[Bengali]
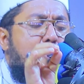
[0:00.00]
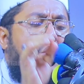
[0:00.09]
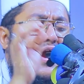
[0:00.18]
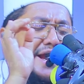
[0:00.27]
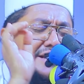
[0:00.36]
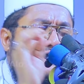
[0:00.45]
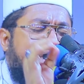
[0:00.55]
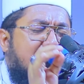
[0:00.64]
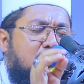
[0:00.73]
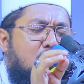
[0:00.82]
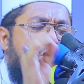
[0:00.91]

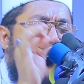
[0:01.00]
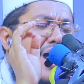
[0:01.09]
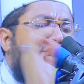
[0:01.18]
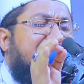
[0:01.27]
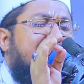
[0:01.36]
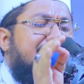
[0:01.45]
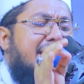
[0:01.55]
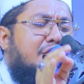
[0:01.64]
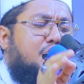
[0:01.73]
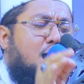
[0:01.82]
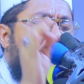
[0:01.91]
وإنسكم
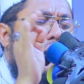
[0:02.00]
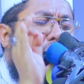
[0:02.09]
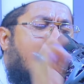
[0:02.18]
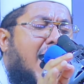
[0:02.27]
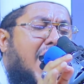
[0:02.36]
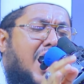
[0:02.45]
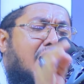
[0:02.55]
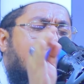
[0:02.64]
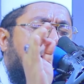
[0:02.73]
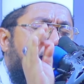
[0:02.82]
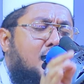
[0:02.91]
وجنكم
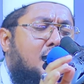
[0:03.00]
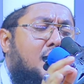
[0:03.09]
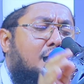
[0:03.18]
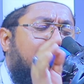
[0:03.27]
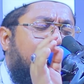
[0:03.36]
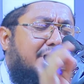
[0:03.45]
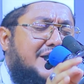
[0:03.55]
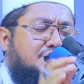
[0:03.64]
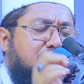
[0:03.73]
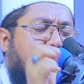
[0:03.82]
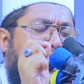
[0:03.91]
قاموا في
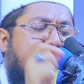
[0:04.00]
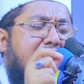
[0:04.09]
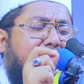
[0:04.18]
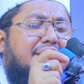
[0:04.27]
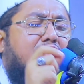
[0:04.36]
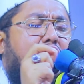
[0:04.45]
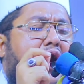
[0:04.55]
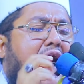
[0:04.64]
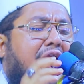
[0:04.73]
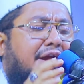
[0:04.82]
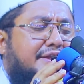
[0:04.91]
صعيد
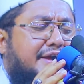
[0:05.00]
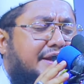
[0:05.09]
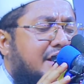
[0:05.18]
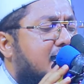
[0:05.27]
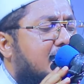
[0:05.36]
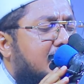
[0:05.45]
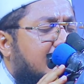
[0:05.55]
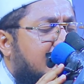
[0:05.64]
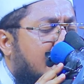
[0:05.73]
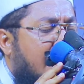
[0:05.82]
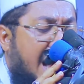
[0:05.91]
ওয়াহিদিন
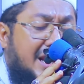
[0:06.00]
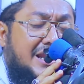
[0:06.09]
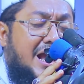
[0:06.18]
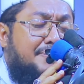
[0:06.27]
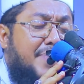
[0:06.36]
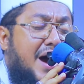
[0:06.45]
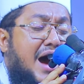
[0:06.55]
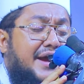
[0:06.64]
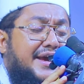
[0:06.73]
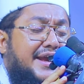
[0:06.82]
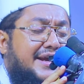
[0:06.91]
আল্লাহ
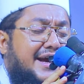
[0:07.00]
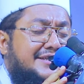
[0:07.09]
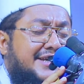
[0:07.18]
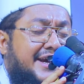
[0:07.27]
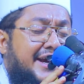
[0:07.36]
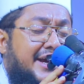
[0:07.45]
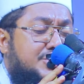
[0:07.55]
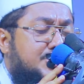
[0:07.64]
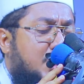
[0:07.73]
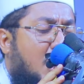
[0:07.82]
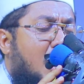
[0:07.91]
পাকের কাছে
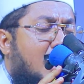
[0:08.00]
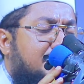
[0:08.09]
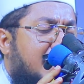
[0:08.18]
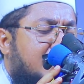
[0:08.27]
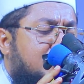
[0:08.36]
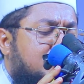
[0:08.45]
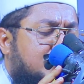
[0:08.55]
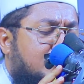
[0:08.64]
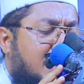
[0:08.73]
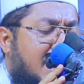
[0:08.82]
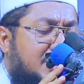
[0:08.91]
সব
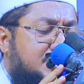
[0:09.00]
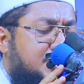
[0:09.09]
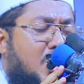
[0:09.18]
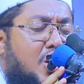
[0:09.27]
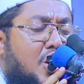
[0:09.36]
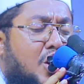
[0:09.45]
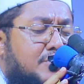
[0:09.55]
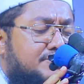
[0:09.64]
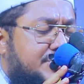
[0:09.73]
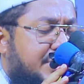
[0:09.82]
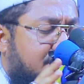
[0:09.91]
মানুষগুলা সব
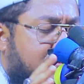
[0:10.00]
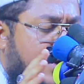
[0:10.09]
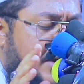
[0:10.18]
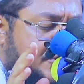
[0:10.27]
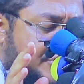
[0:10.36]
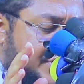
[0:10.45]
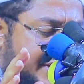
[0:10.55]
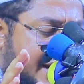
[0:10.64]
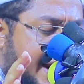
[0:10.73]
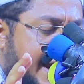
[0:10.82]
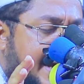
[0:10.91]
জিনগুলা যদি
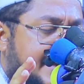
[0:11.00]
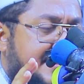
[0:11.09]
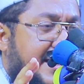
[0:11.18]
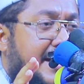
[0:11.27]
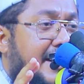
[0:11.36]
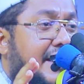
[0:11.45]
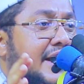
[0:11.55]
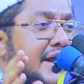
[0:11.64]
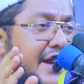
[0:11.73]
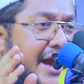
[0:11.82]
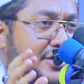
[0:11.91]
দাঁড়ায় যায়
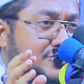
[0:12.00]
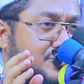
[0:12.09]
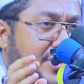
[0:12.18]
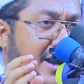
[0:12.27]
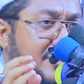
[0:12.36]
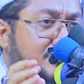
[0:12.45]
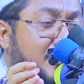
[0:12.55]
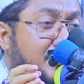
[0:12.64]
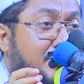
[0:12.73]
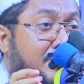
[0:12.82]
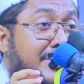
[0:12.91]
একজন
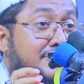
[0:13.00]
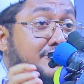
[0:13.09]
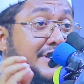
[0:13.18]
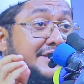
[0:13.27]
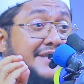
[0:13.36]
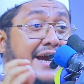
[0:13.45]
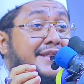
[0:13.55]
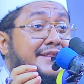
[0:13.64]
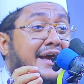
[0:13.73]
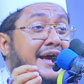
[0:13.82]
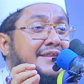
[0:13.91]
একজন করে যদি
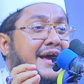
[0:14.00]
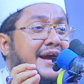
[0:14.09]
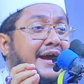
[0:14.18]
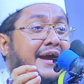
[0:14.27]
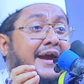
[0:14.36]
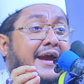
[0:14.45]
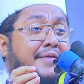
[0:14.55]
চাইতে থাকে